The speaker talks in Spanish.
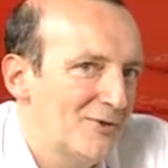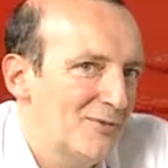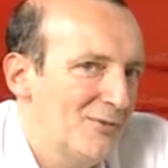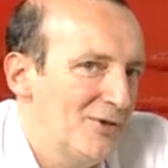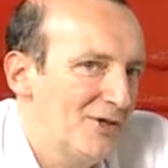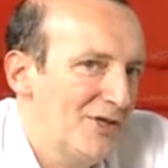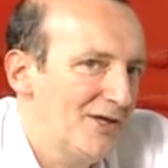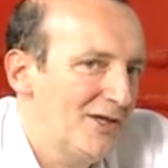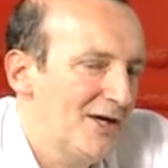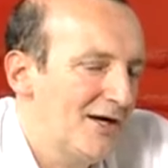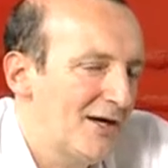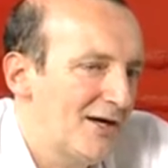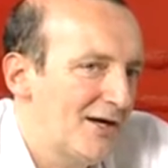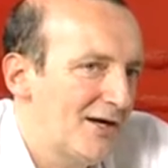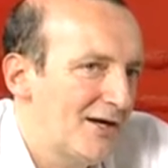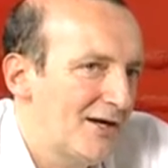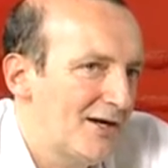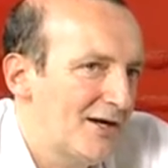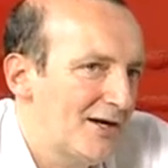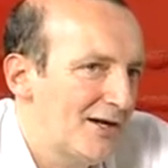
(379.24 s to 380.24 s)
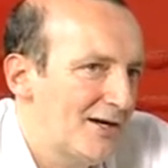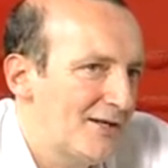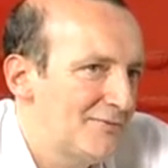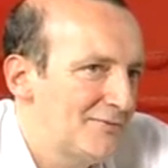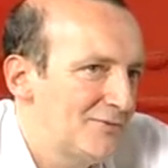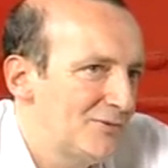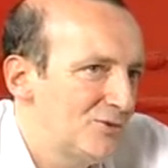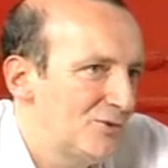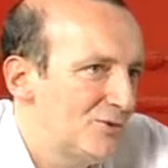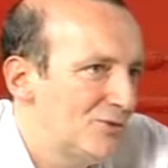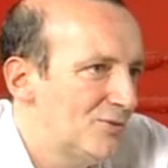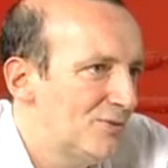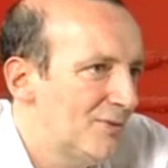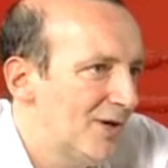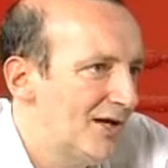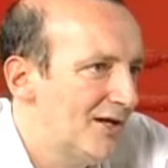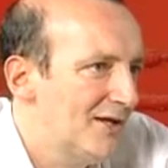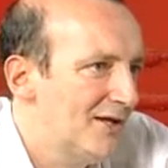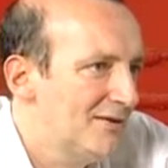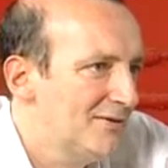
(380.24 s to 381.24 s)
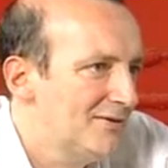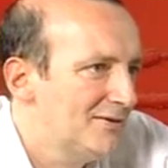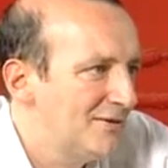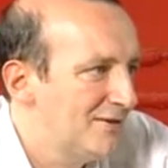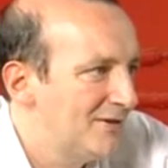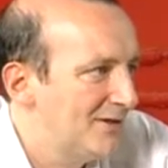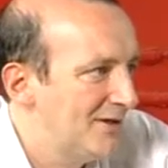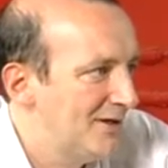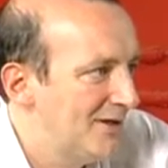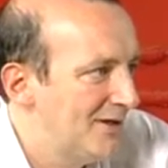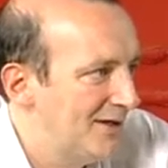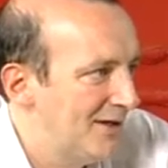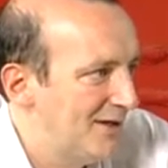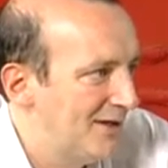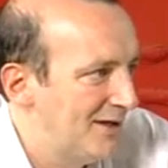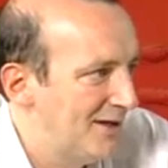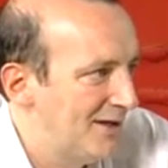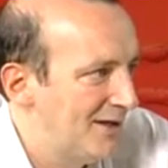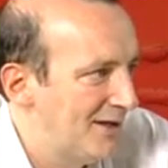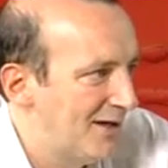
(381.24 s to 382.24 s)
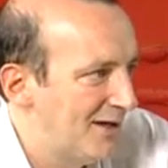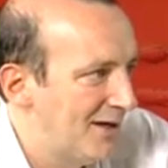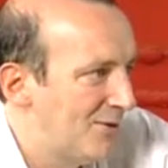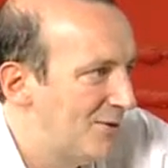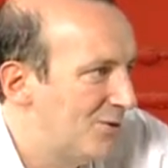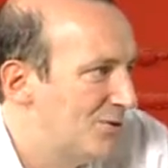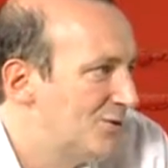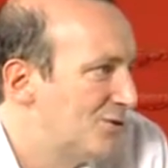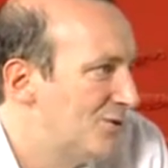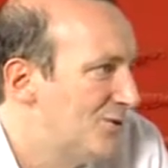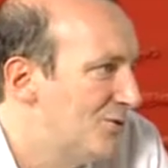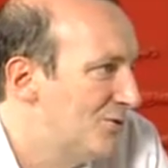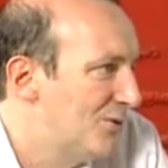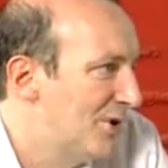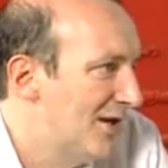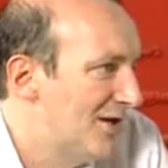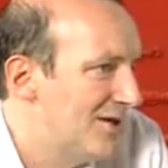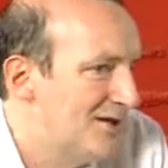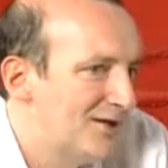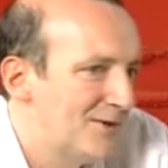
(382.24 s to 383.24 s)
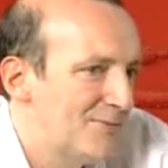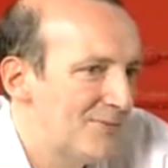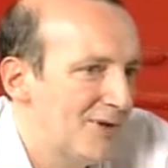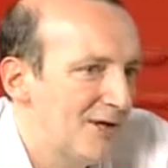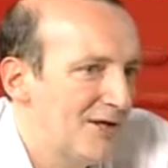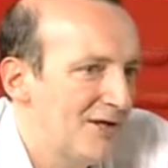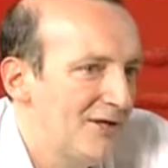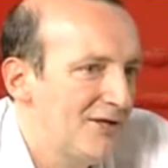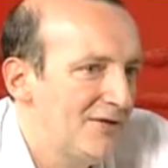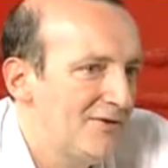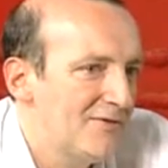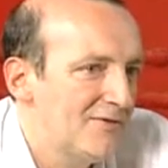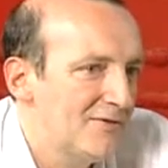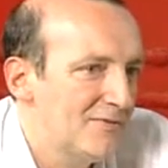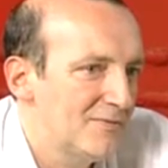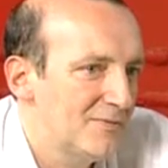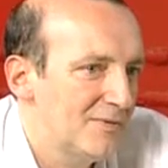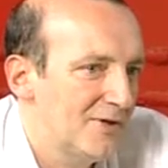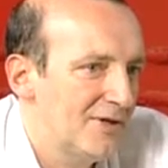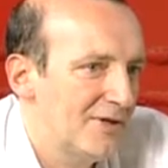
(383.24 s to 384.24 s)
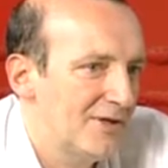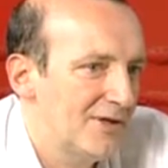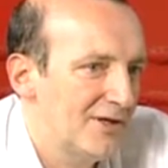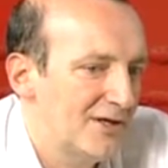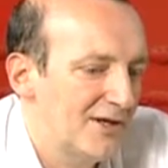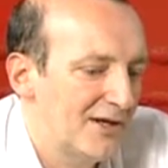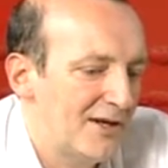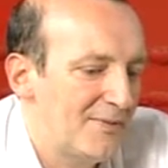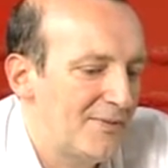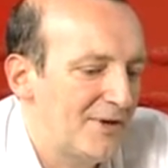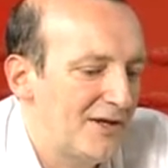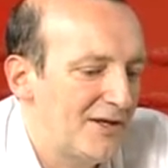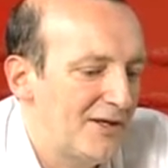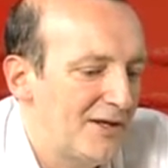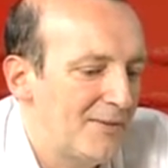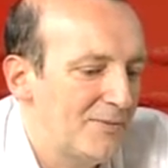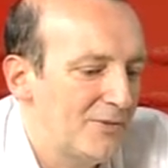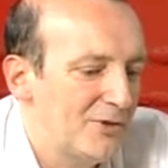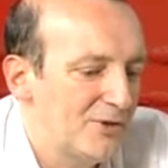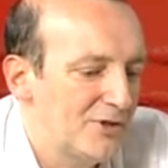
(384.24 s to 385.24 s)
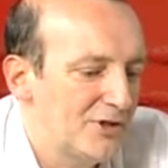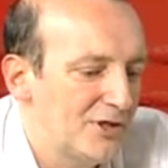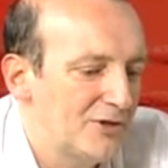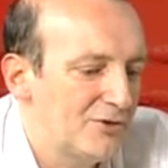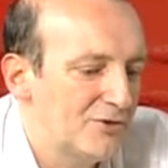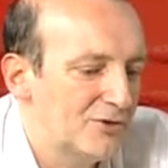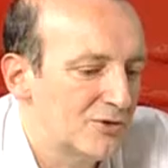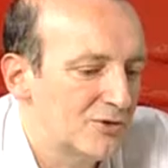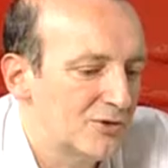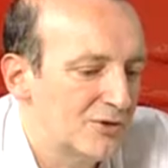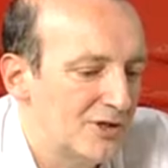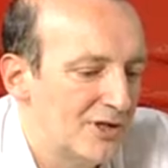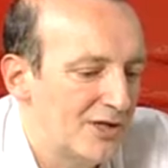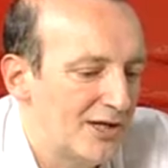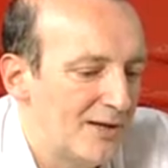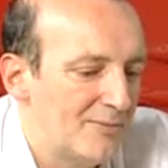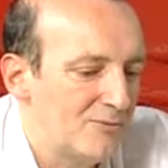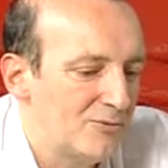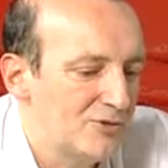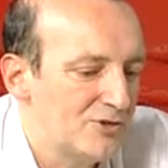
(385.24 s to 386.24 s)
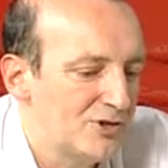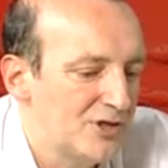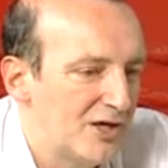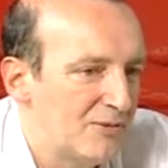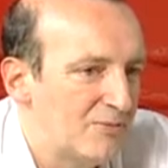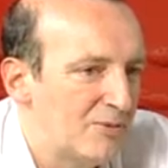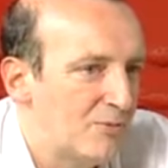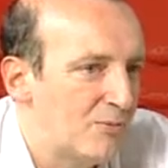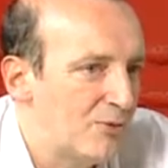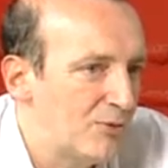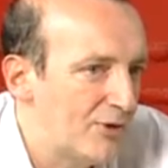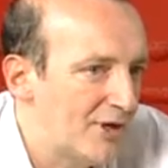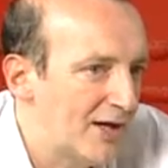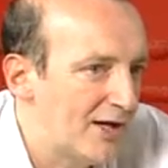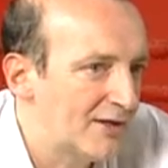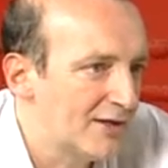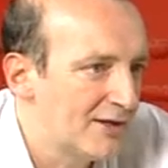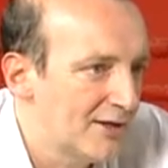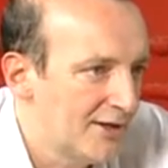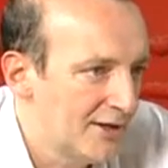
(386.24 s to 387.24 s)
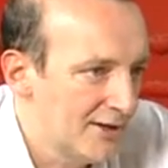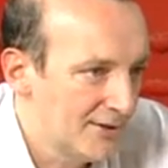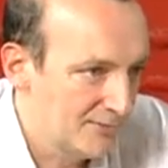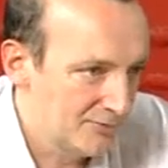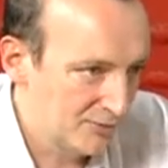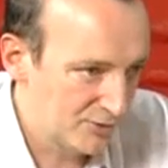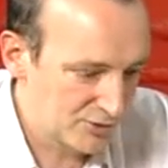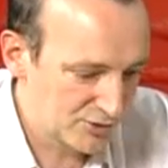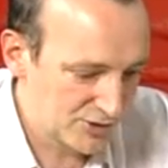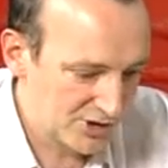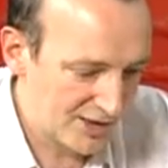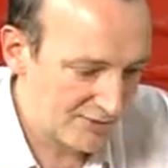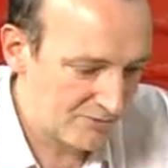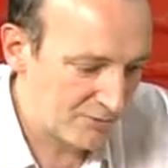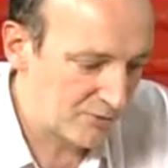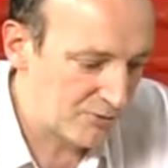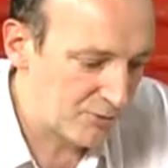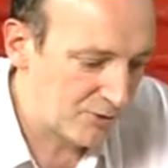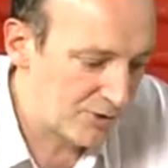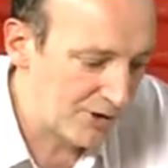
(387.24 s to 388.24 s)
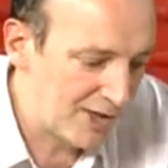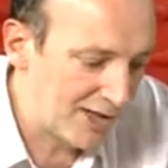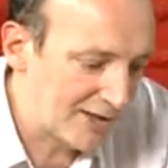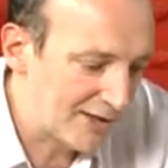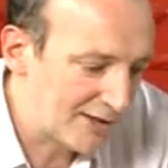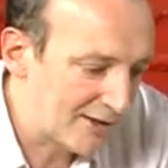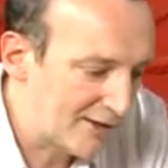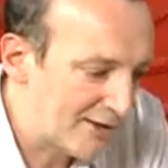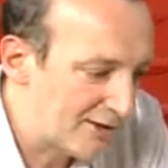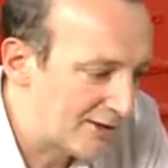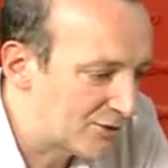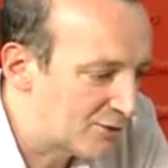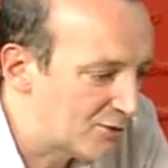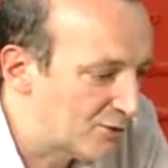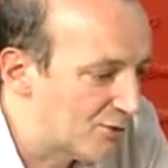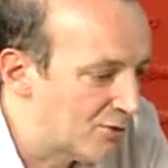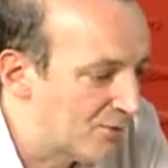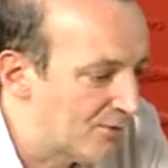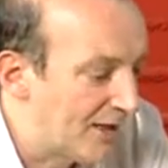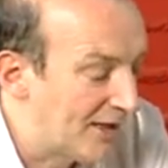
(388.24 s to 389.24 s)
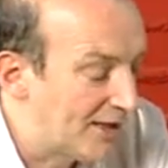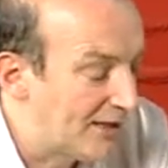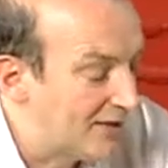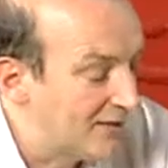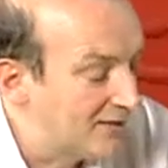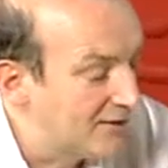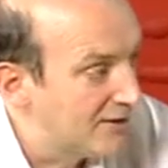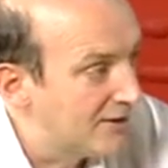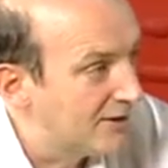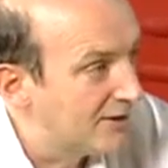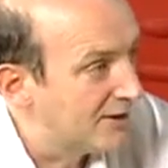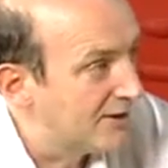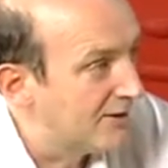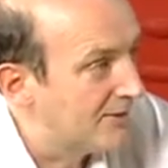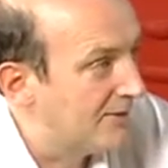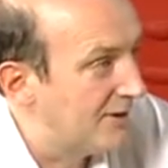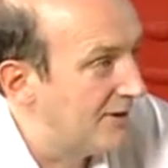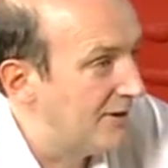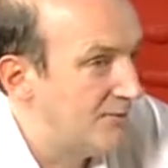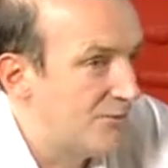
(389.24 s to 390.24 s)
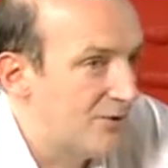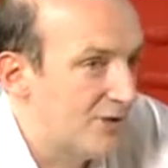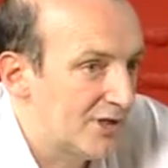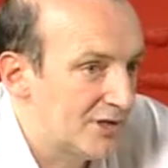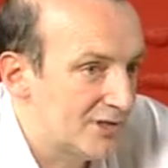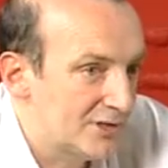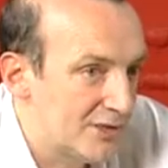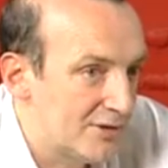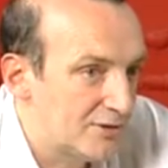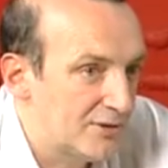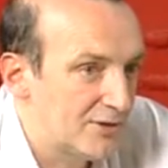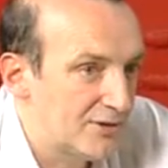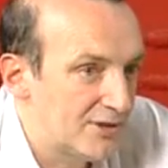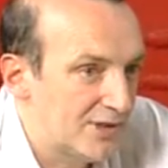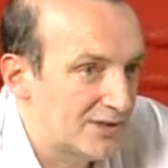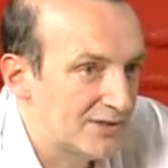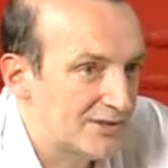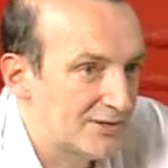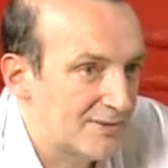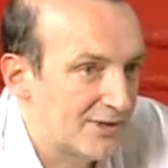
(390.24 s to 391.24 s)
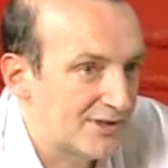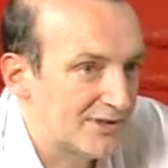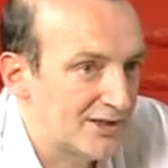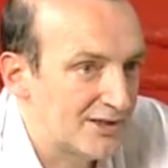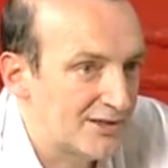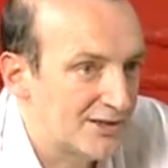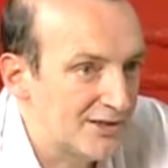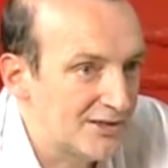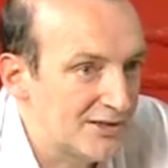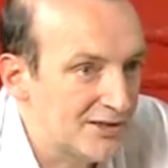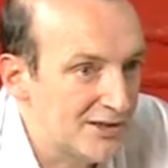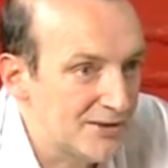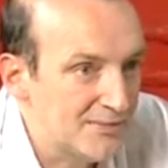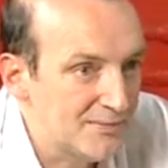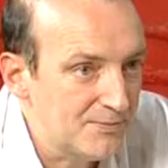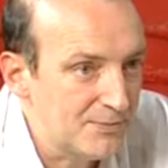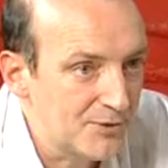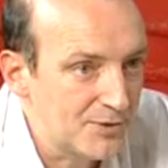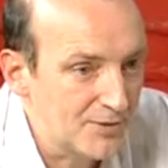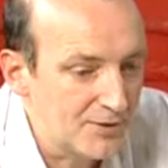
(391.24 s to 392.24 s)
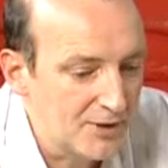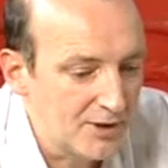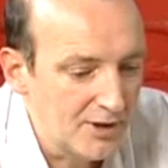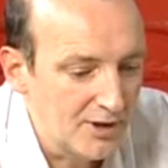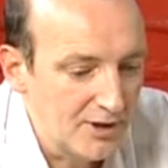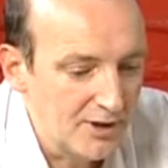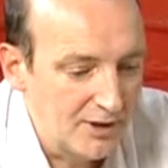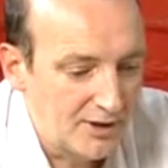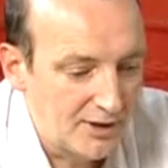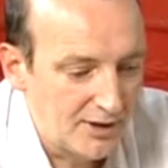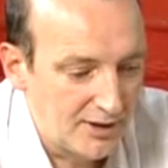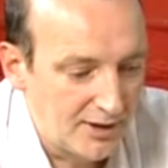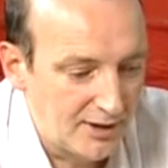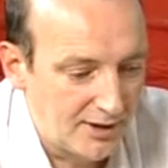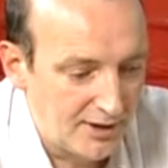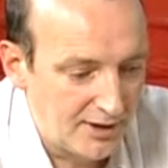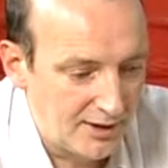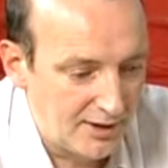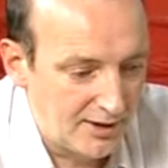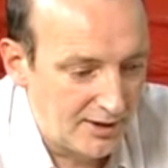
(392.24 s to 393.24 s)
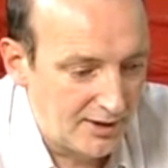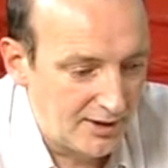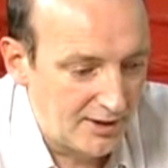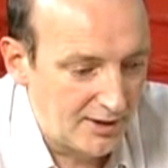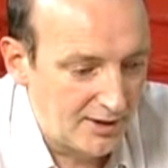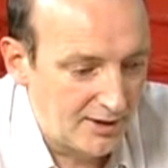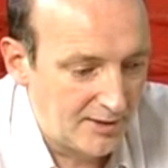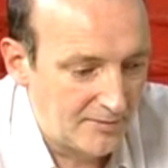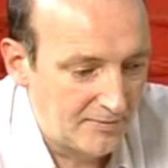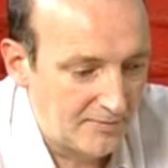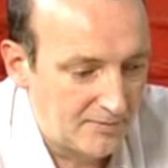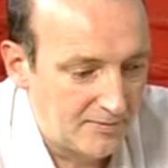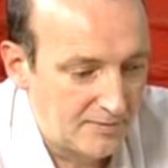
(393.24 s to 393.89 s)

comunidad tucumana, eh, a otros lugares del país. grabaríamos dentro de la música popular música popular eh, tucumana que venimos haciendo desde hace bastante tiempo eh,